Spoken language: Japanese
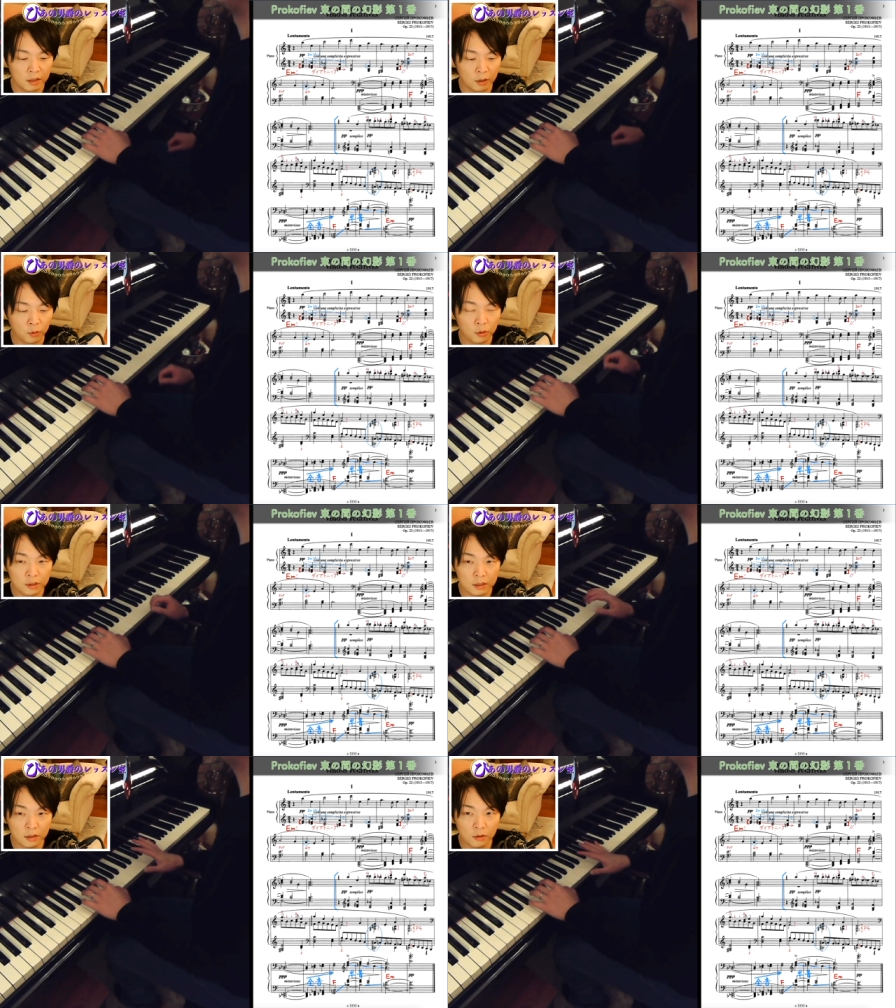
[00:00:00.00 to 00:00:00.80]
この
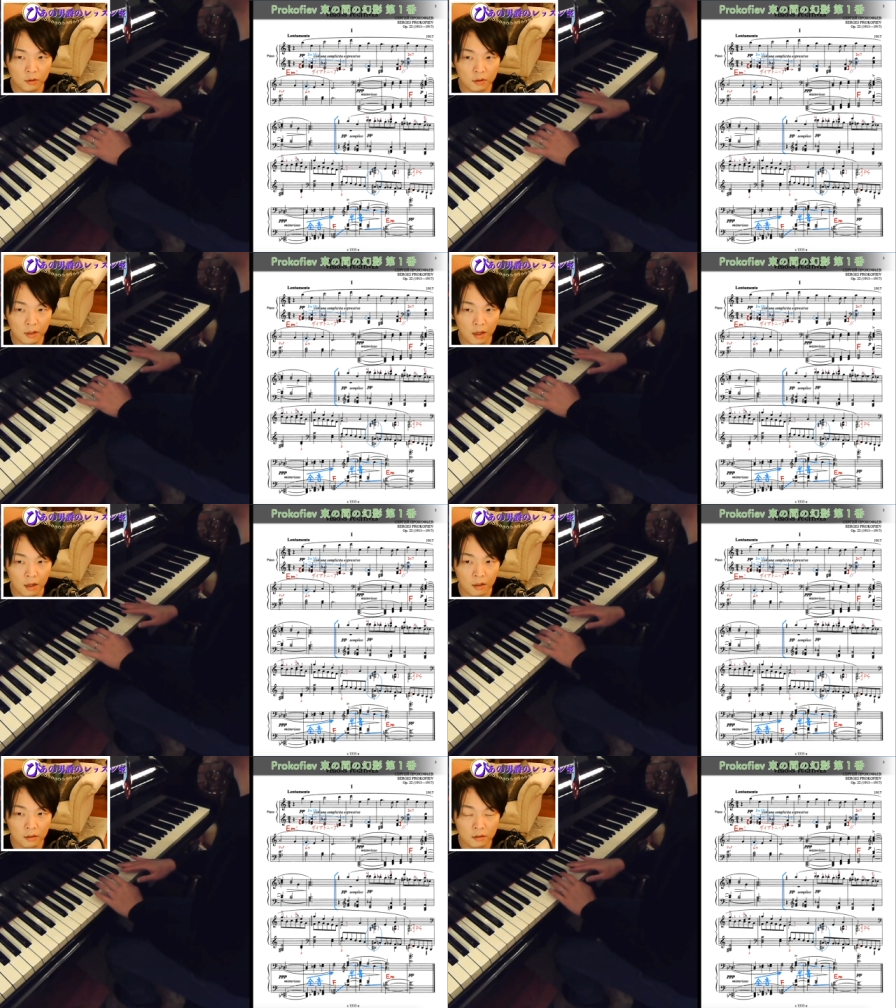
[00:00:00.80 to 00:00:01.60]
進行っ
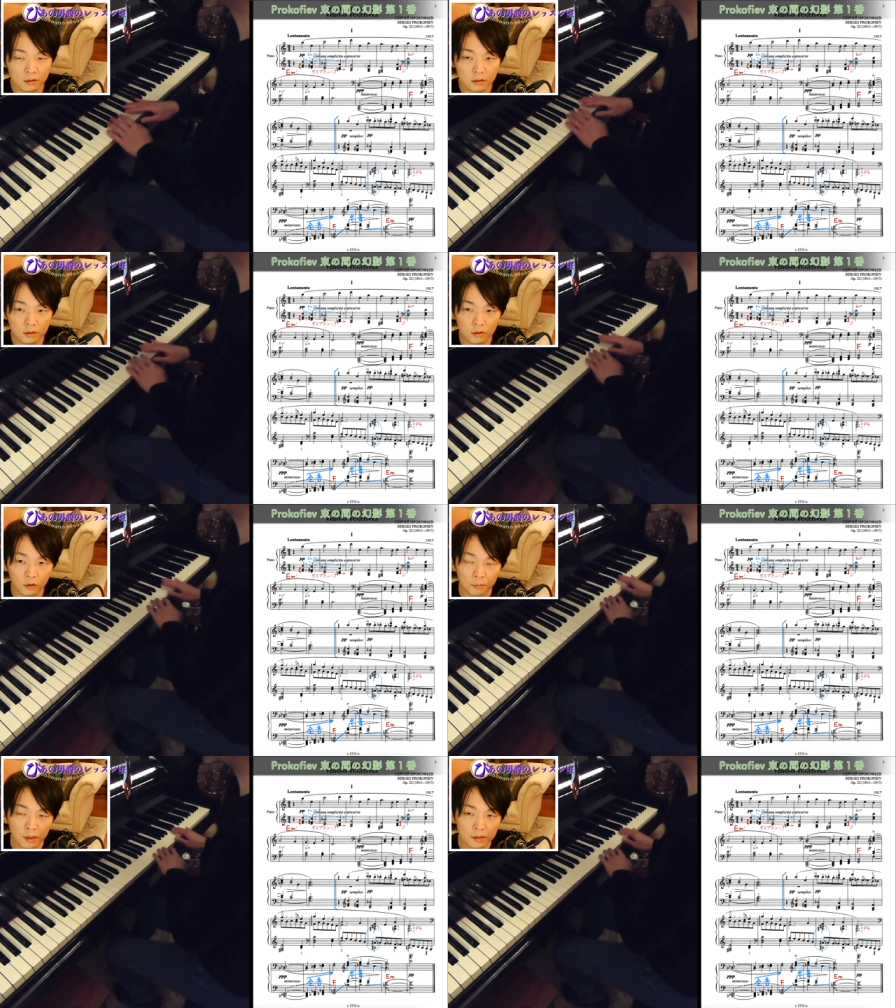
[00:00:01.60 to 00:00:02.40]
て通常
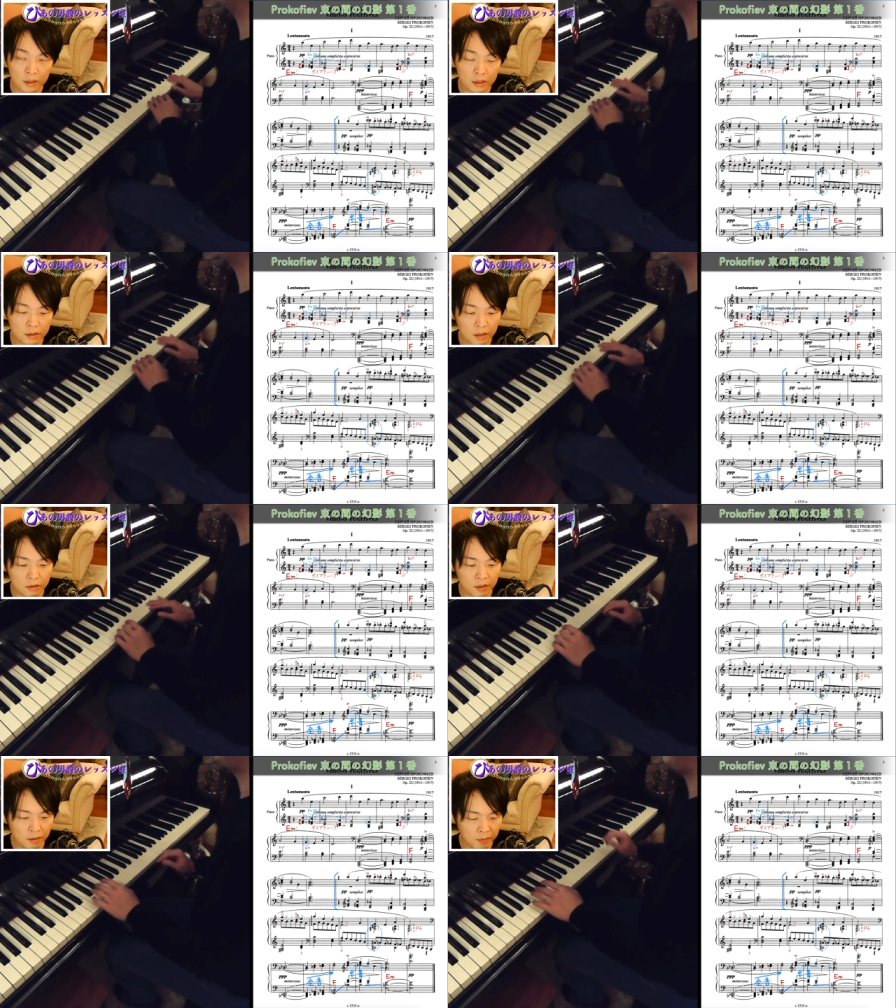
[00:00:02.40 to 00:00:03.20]
の
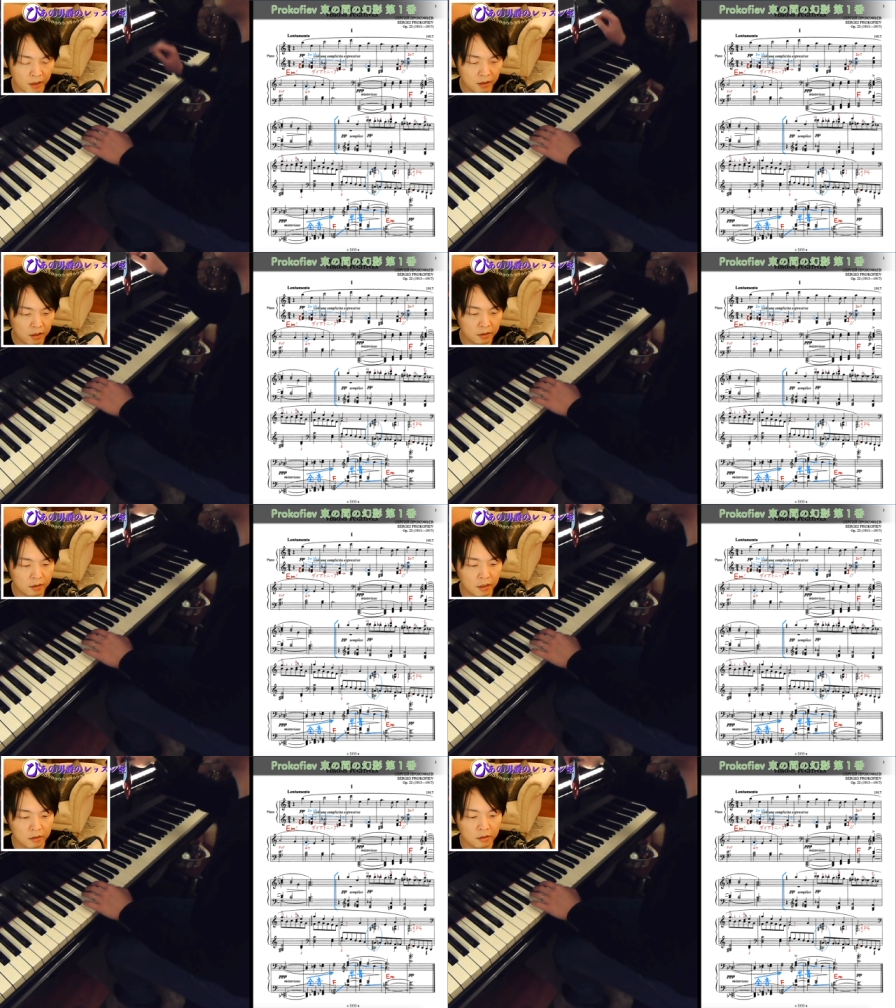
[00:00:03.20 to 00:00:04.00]
メジャースケールや
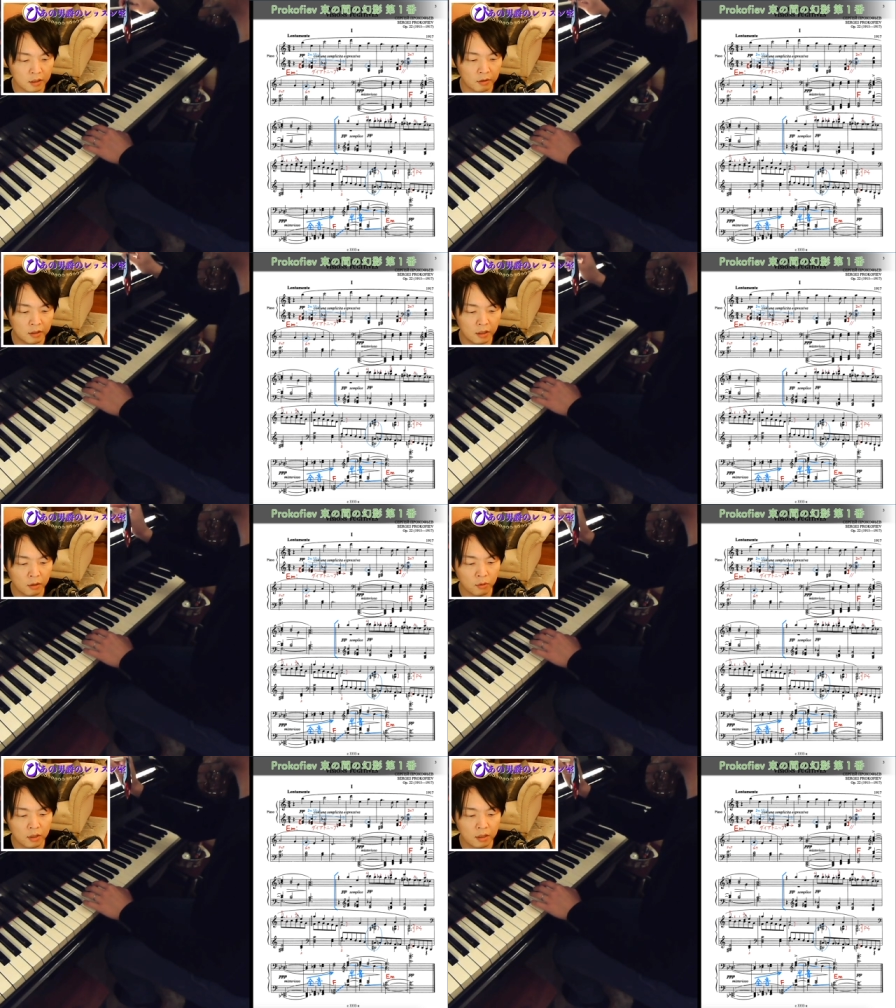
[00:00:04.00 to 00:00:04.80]
マイナースケールでは出て
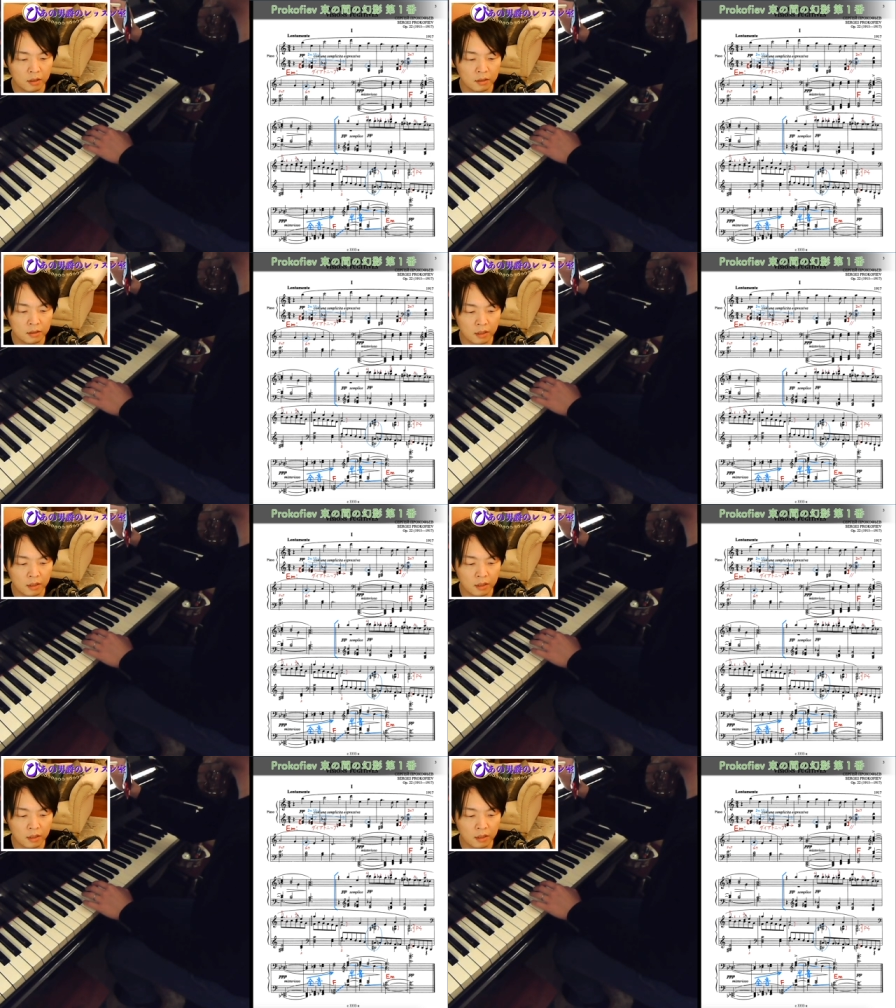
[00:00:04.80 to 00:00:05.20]
こないんです